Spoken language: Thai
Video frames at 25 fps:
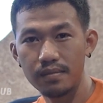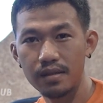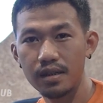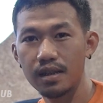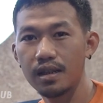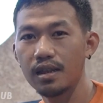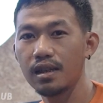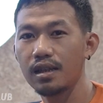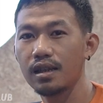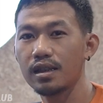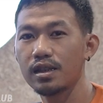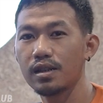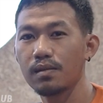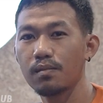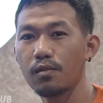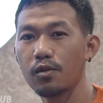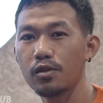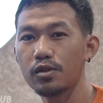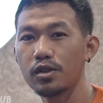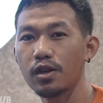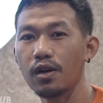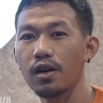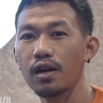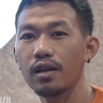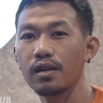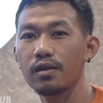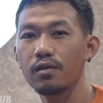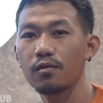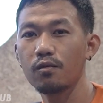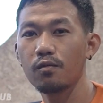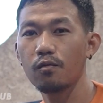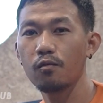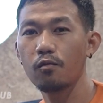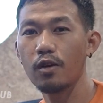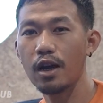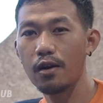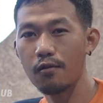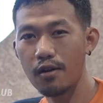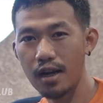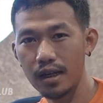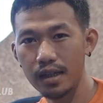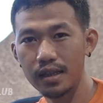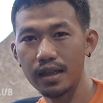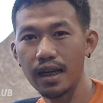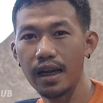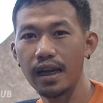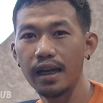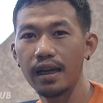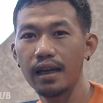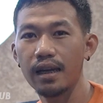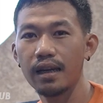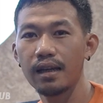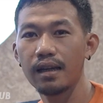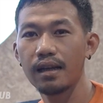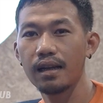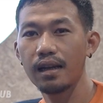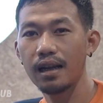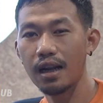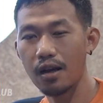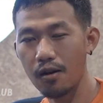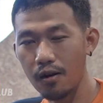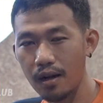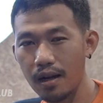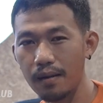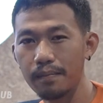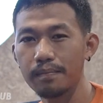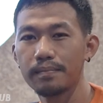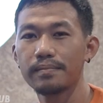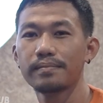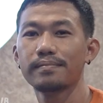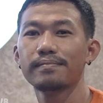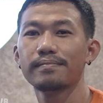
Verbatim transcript: ที่สโมสร ไว้วางใจเราครับ